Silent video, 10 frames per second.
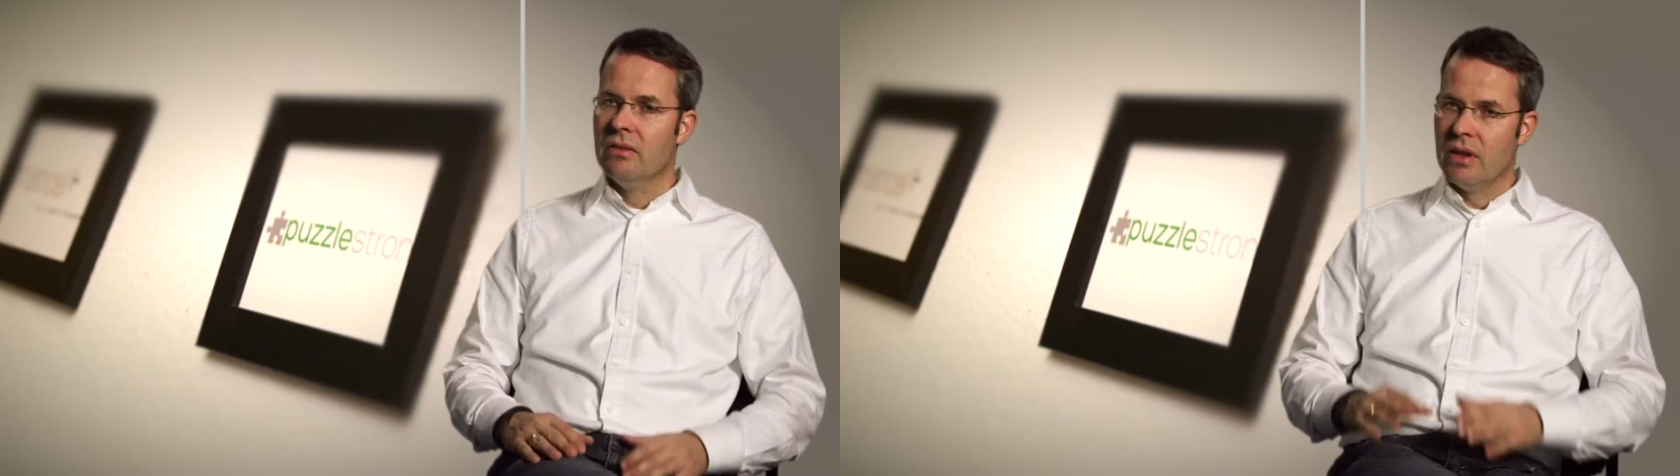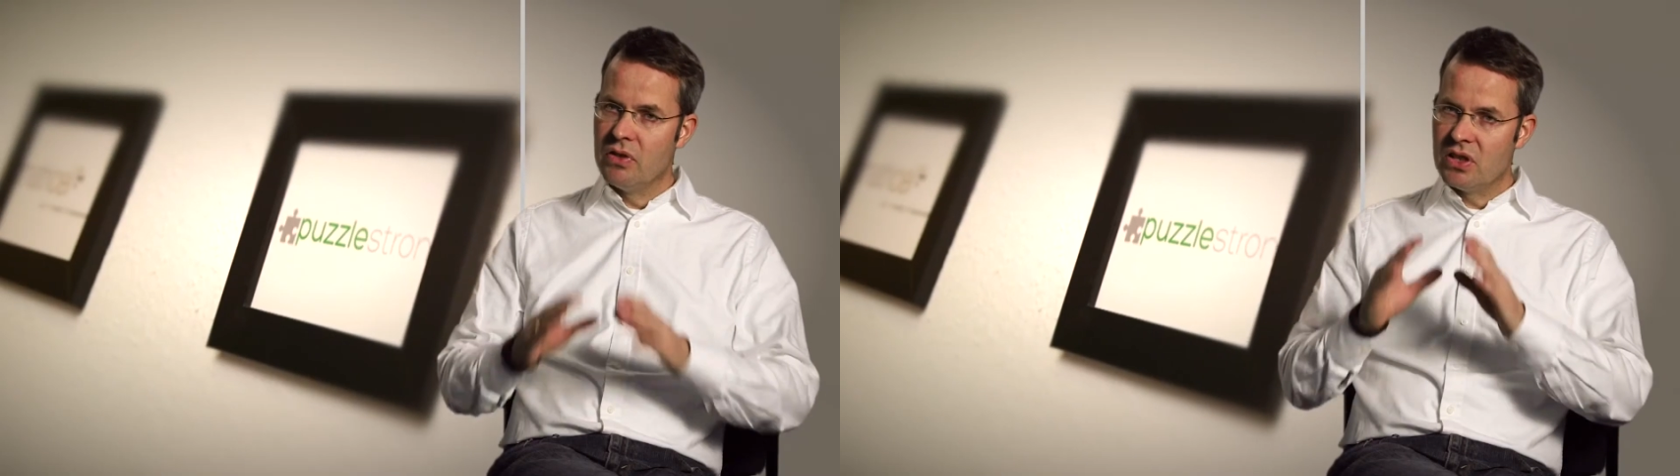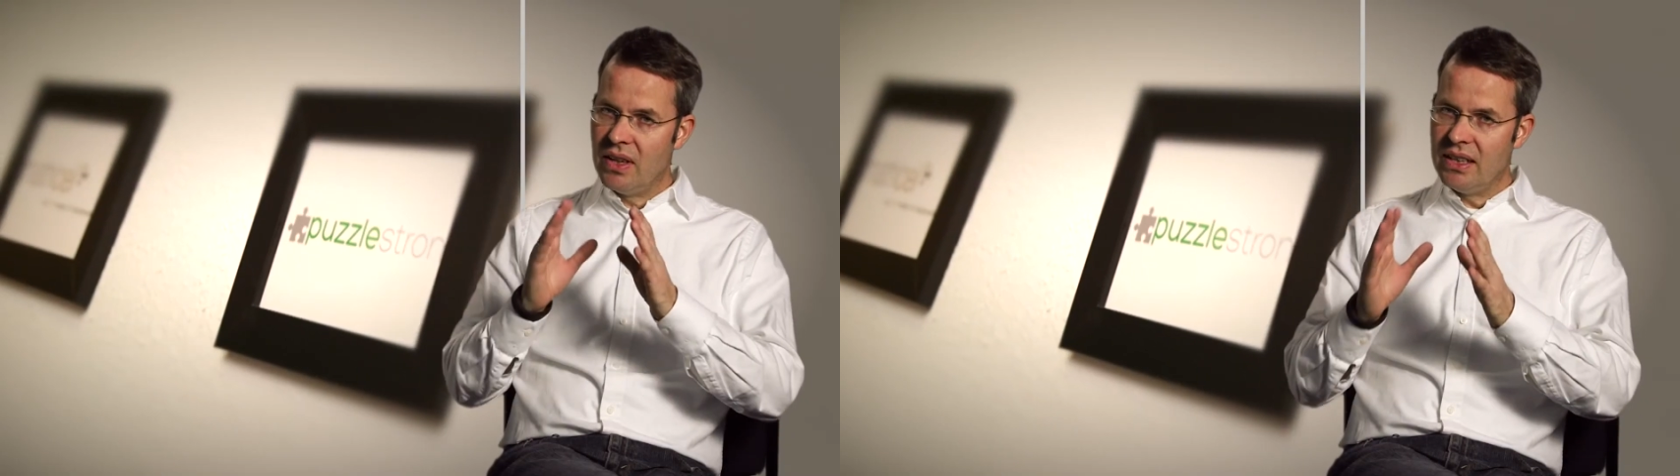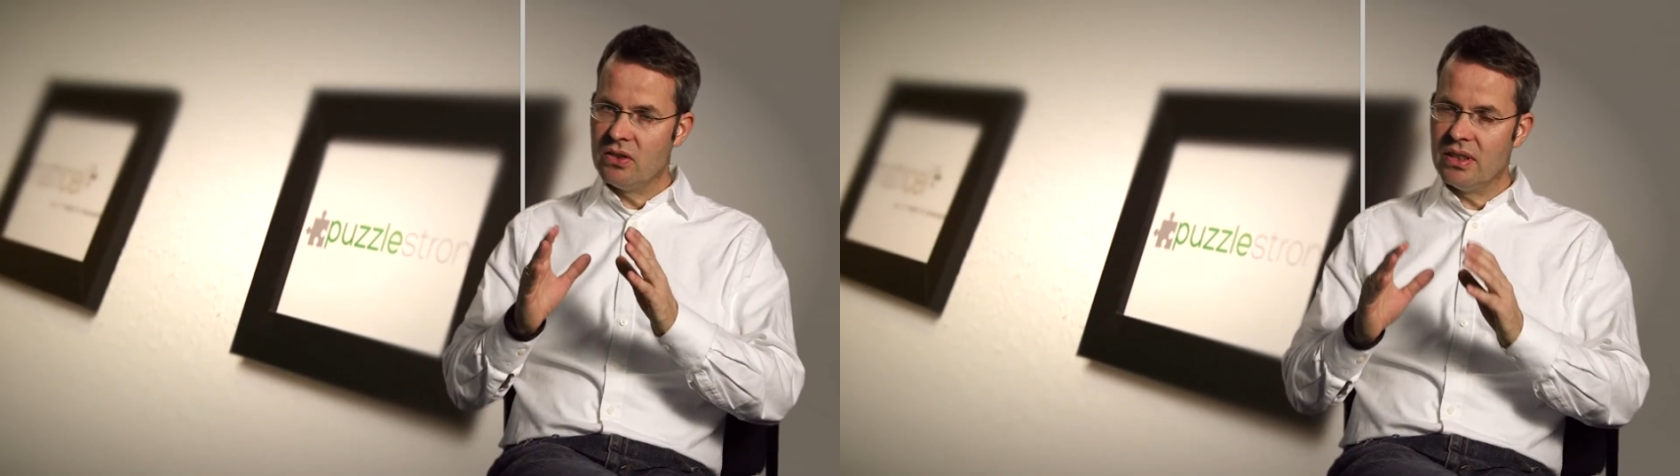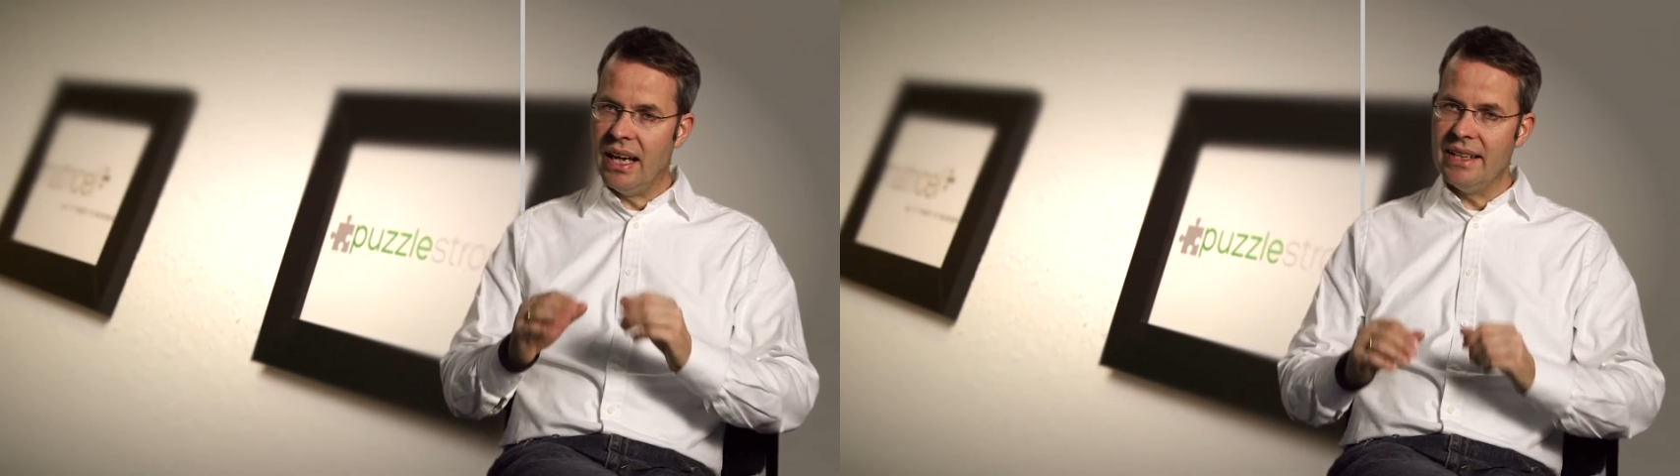Wir haben für
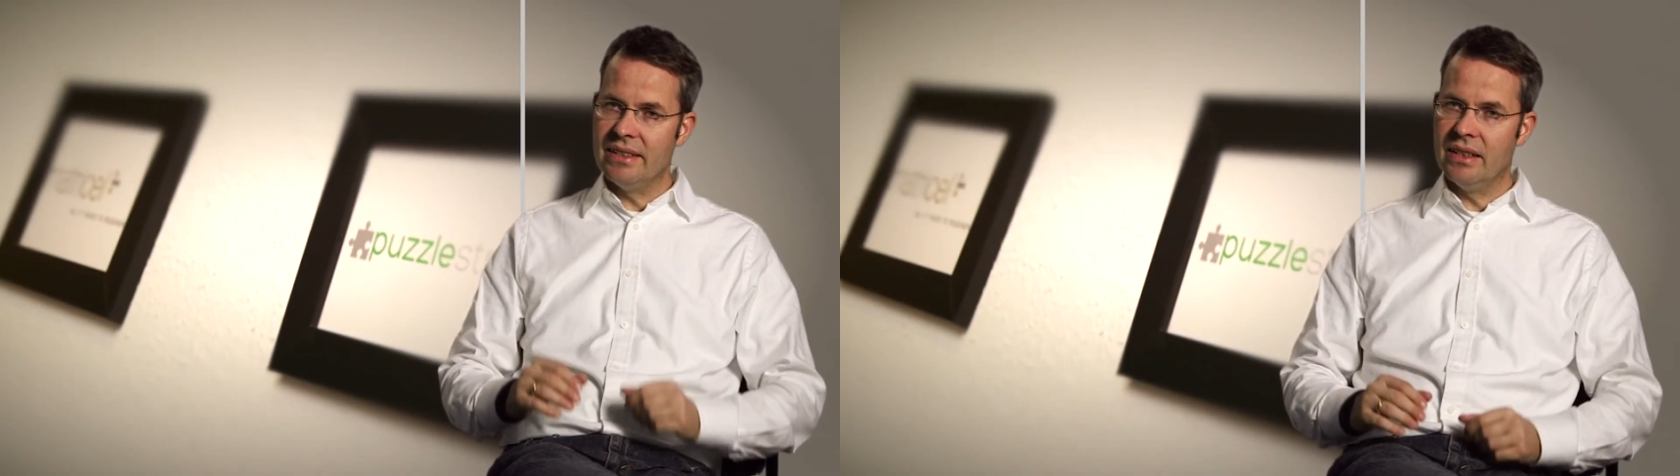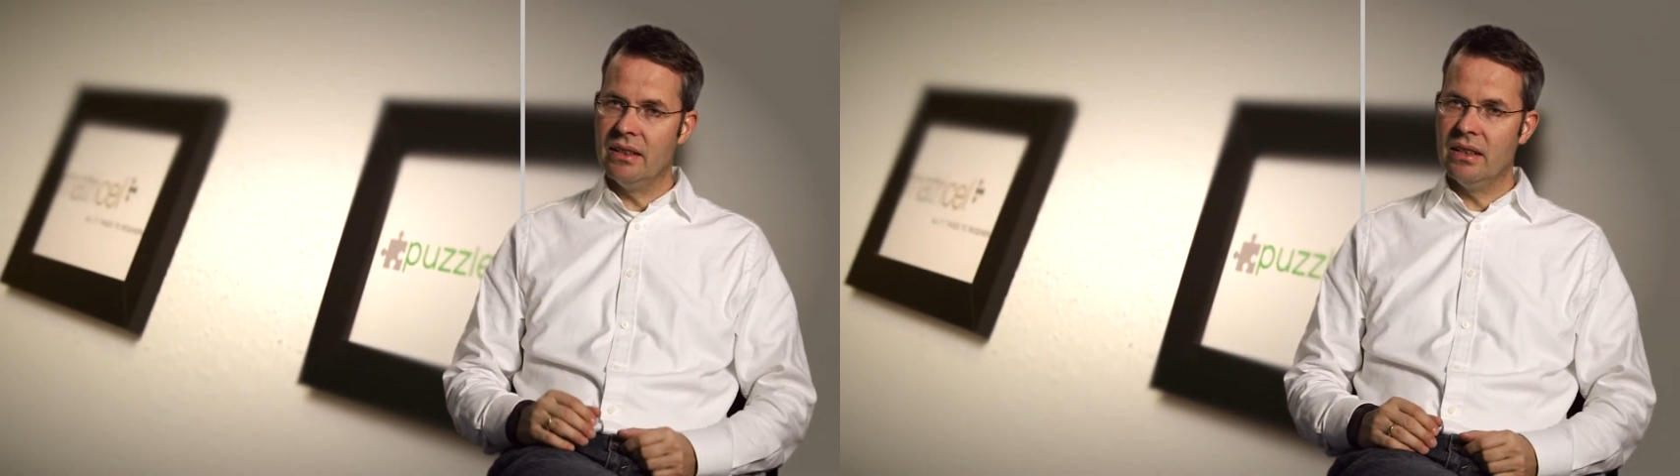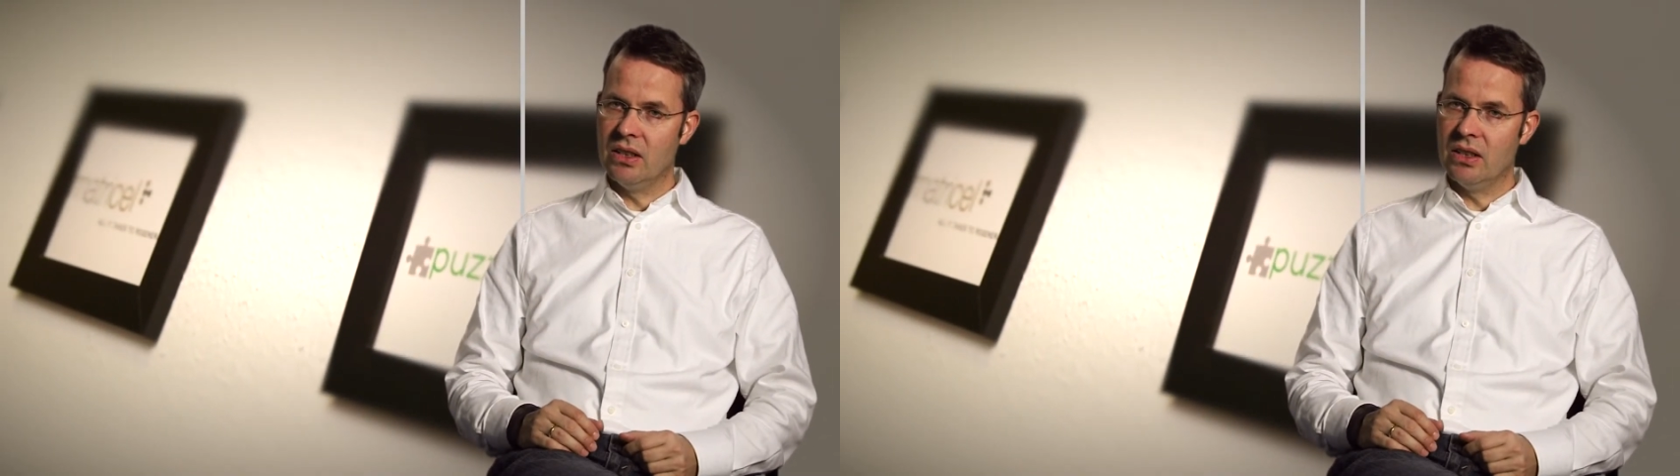2013